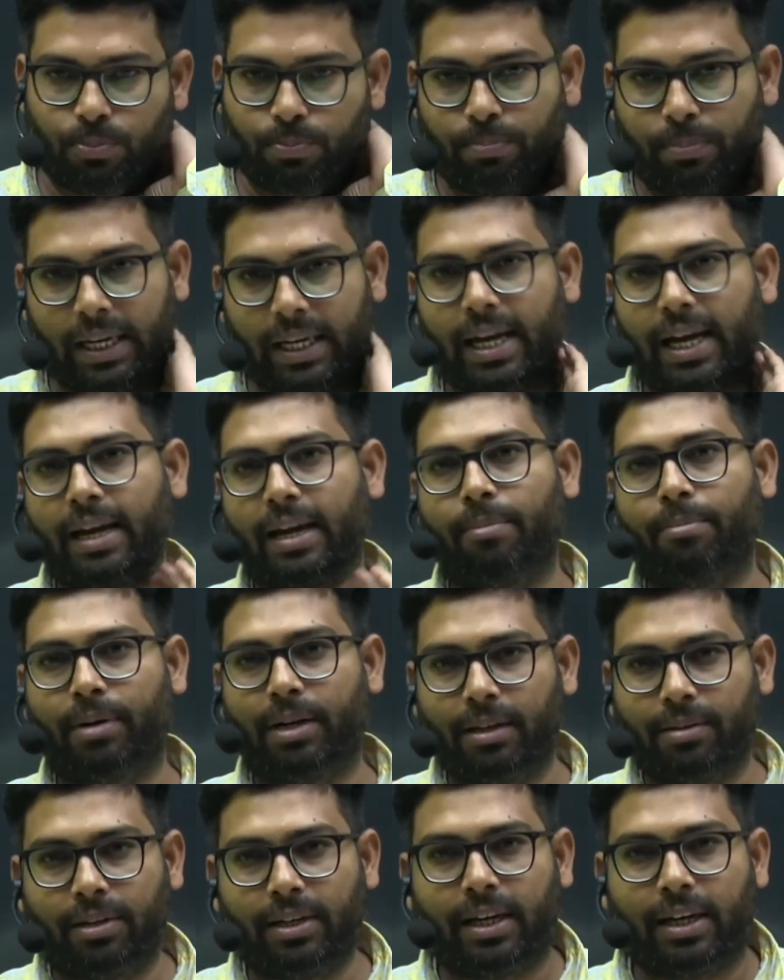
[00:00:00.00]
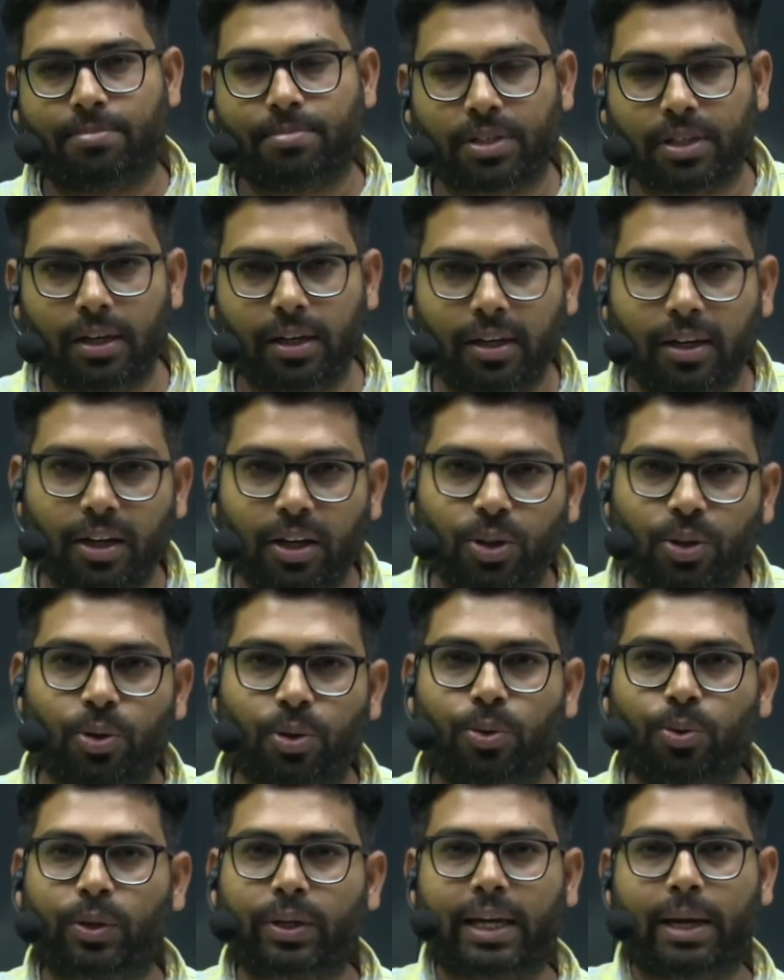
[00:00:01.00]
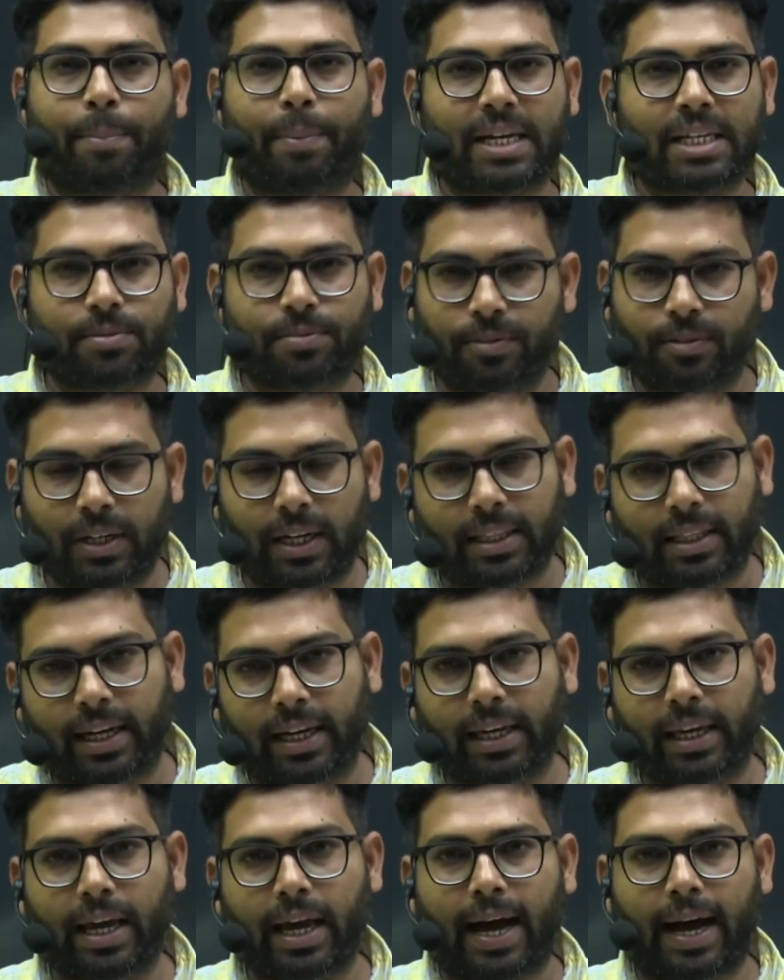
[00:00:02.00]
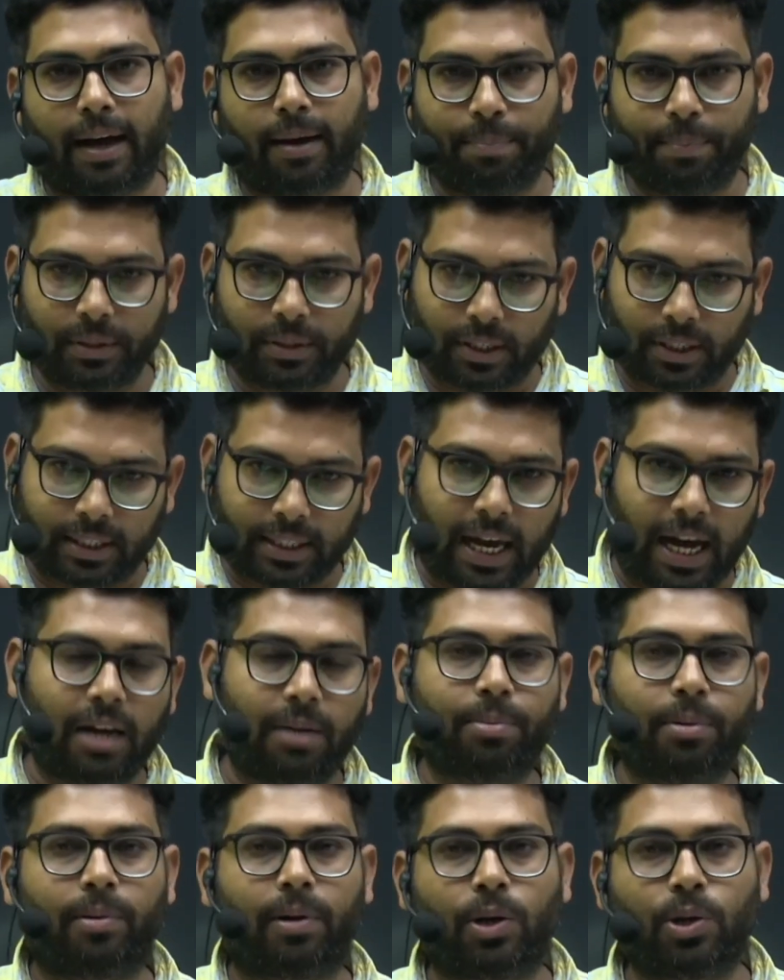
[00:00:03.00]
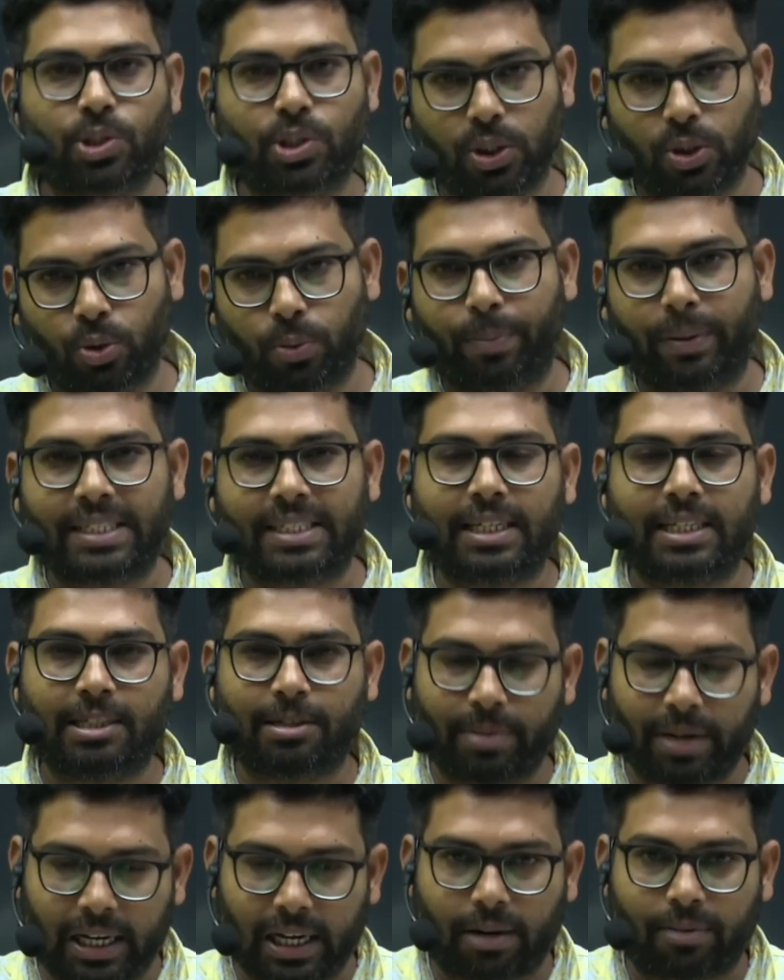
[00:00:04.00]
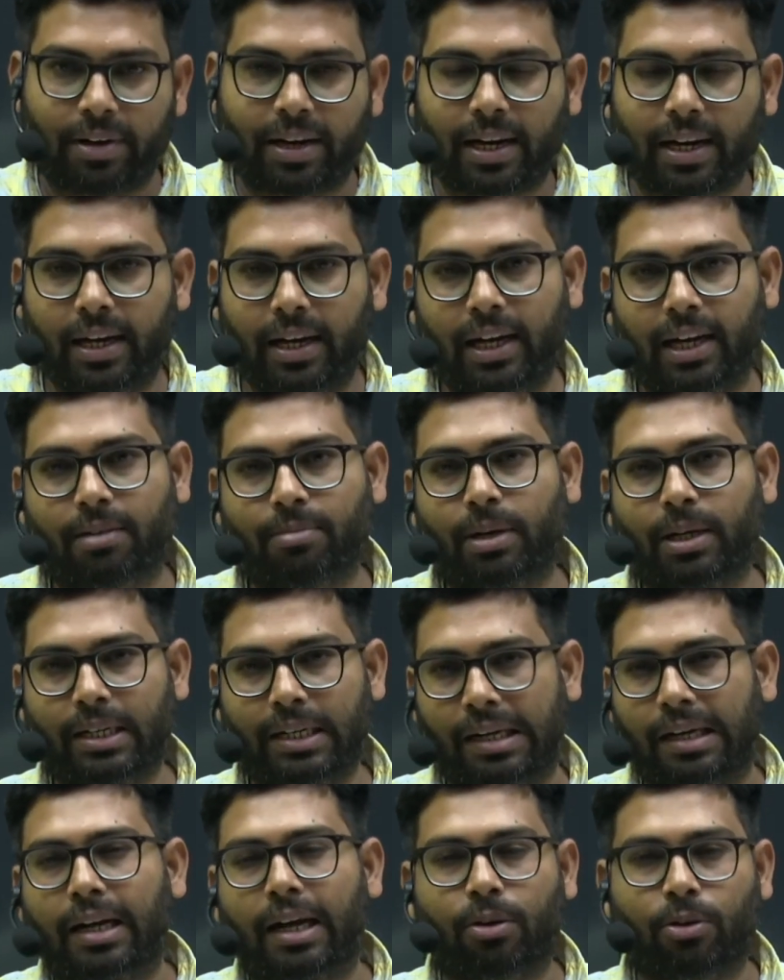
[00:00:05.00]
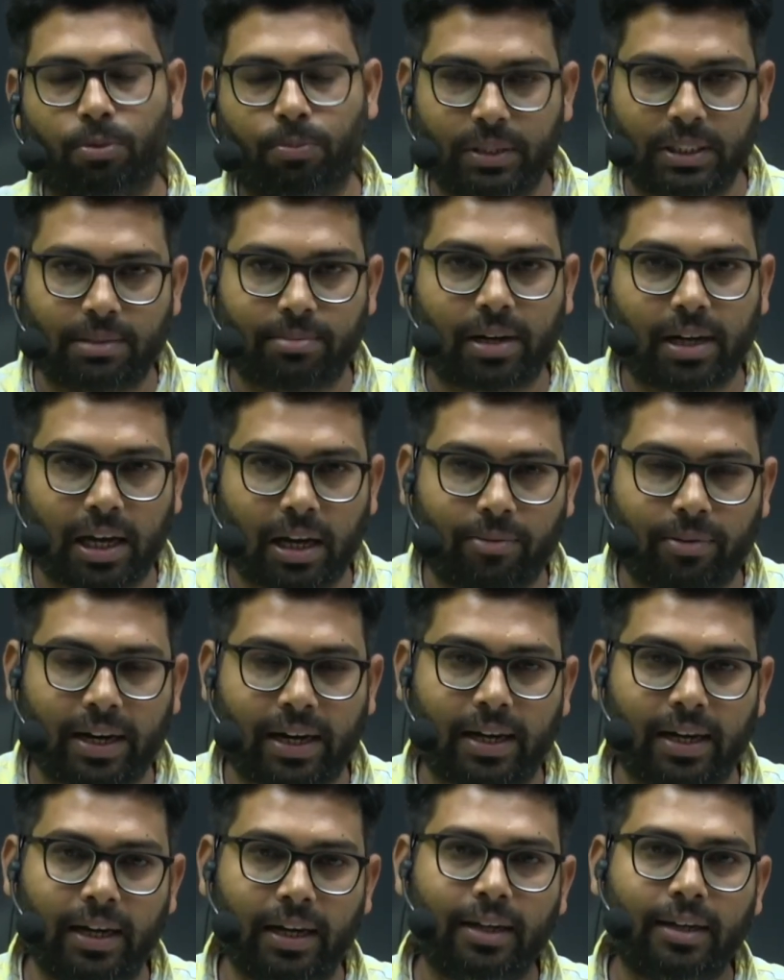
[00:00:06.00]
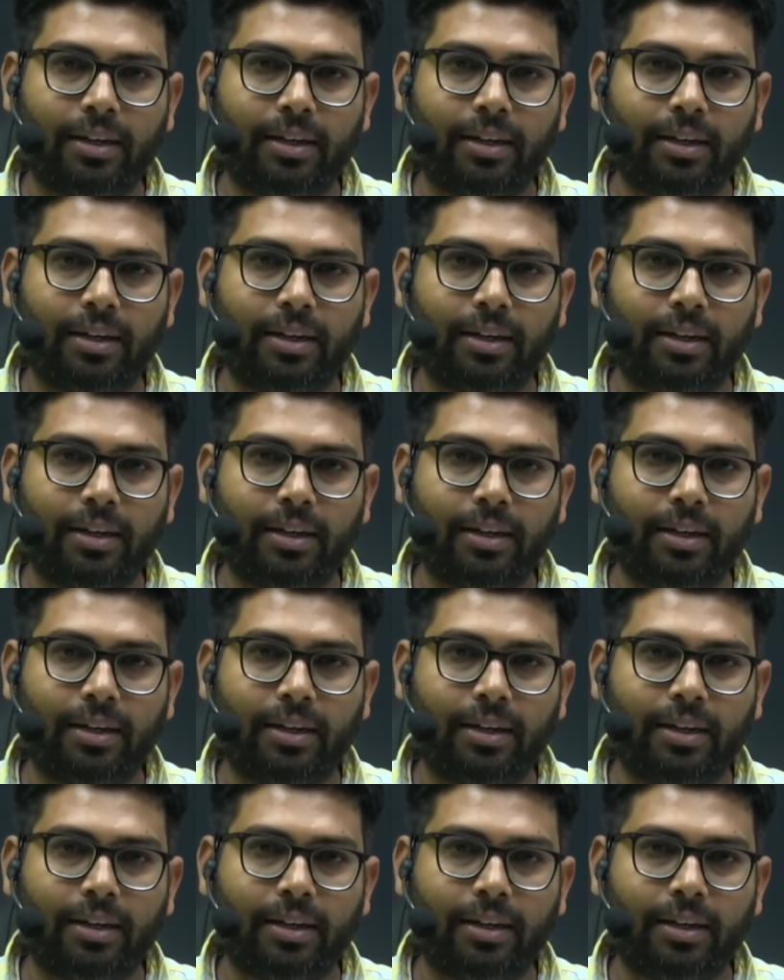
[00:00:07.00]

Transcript: भैया हैं बड़े भैया हमसे तो उनके पास फोन आता है कि आप तत्काल प्रभाव से जो पैसा जमा करवाना है लगभग डेढ़ लाख रुपए जमा करवाना है